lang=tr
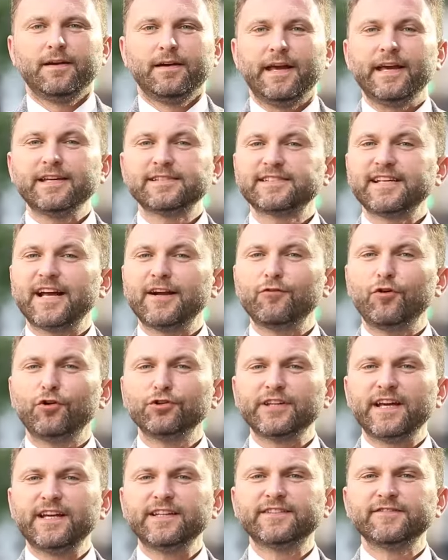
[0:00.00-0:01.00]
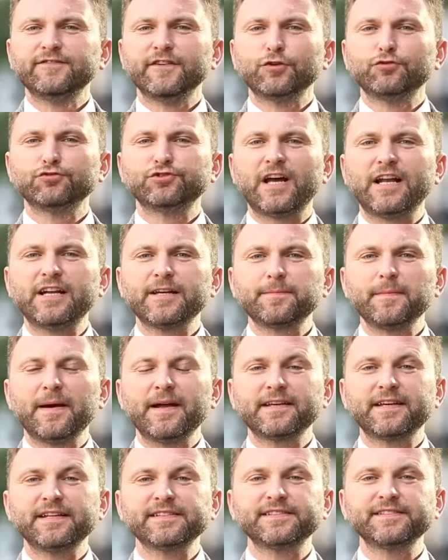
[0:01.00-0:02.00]
Ester World Eğitim ve Güzellik
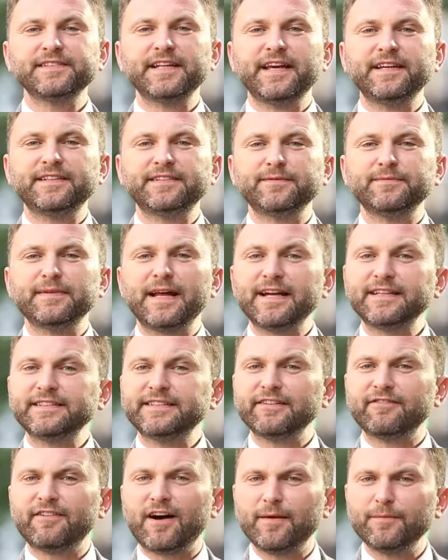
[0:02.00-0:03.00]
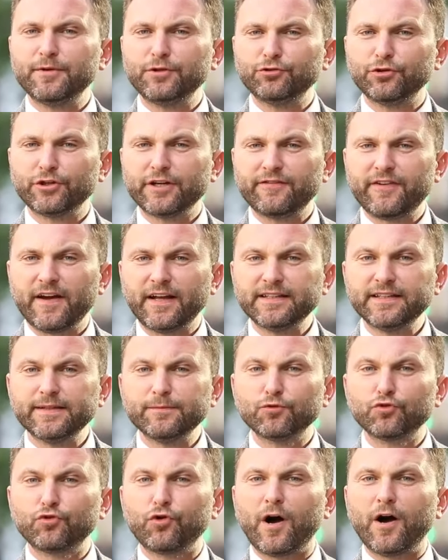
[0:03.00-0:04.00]
Merkezi'nde eğitimler devam ediyor
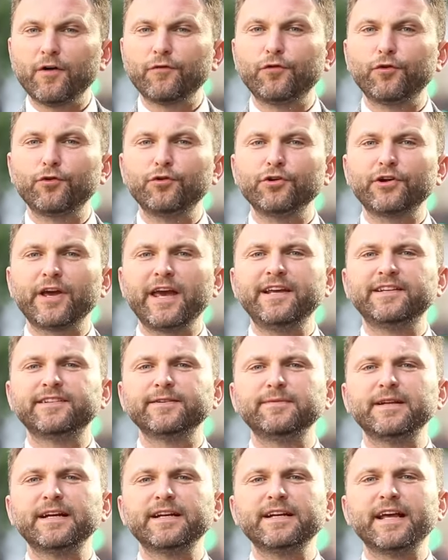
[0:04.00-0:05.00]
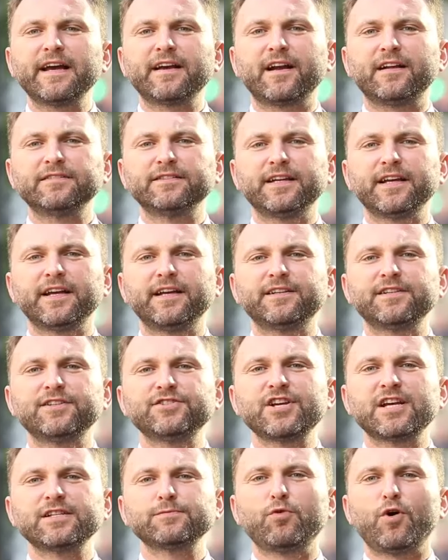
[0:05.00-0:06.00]
efendim. Kuaförlük eğitimlerini ekranlara
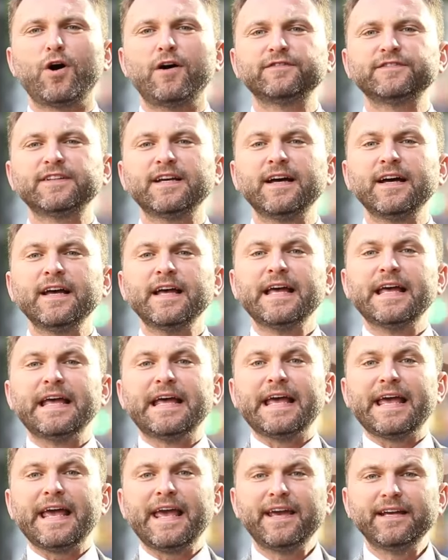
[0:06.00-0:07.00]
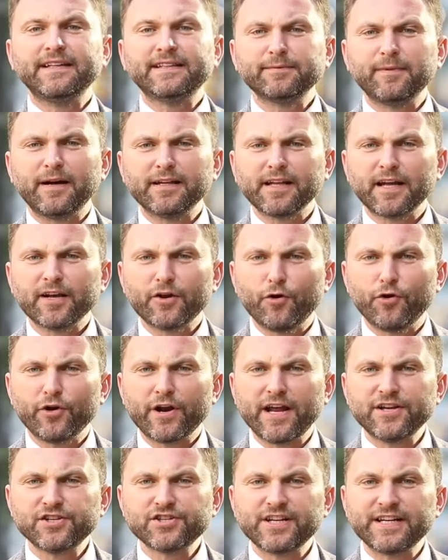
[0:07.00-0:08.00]
getireceğiz bu hafta. Eğitim alan
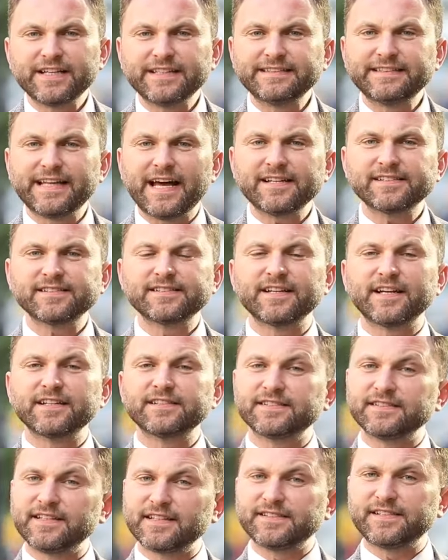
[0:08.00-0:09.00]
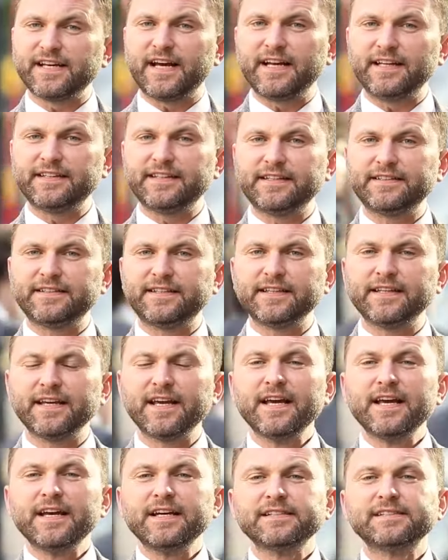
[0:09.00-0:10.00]
öğrencileri ders sırasında ziyaret ettik.
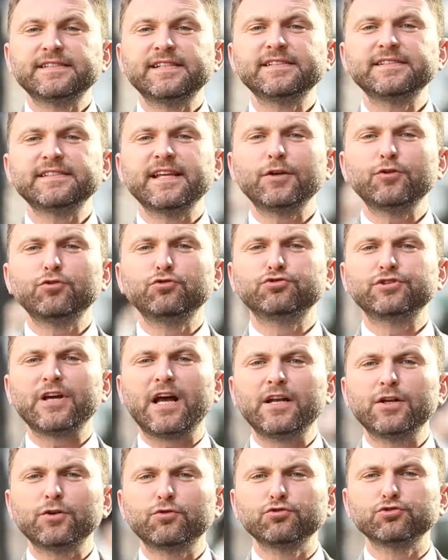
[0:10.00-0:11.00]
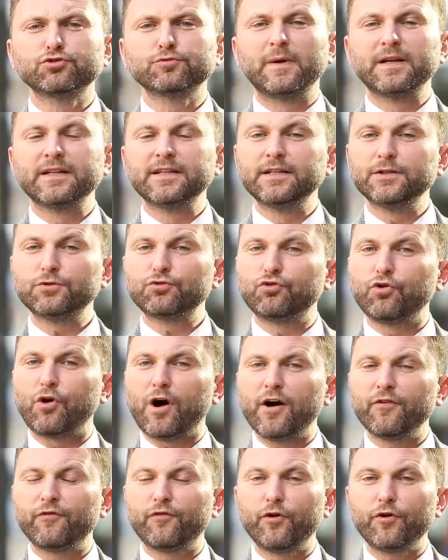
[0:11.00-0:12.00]
Siz de güzellik uzmanı,
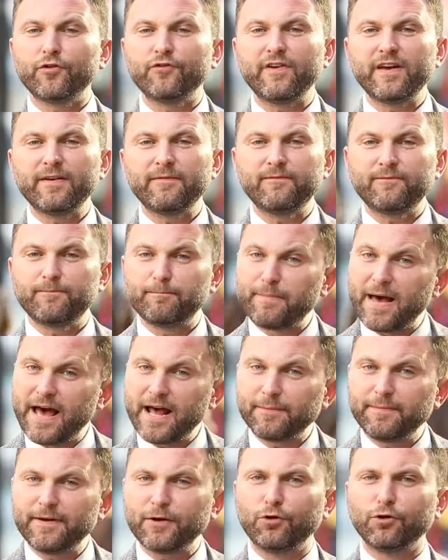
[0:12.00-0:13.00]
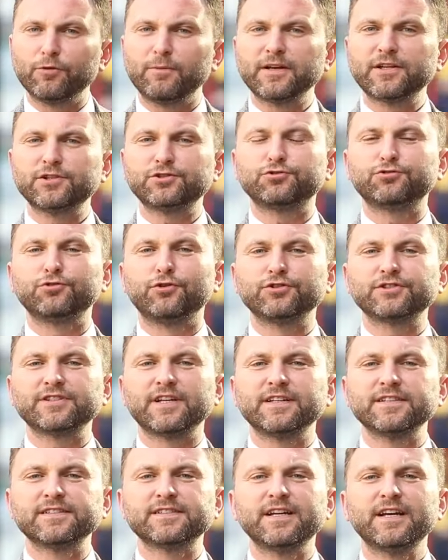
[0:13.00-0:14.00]
kuaför ve berber olmak
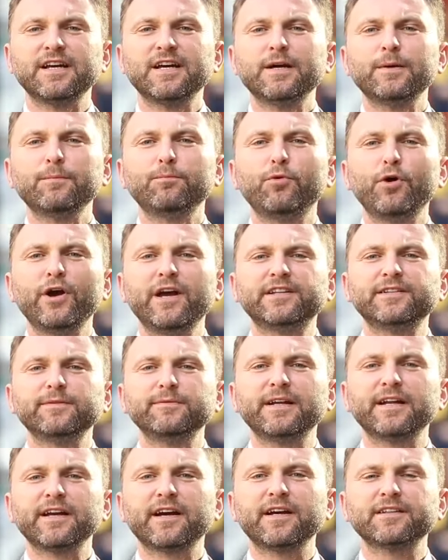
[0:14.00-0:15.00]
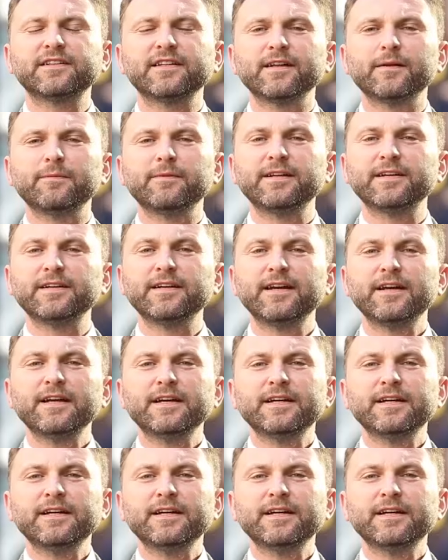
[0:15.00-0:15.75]
istiyorsanız bu eğitimlere katılabilir,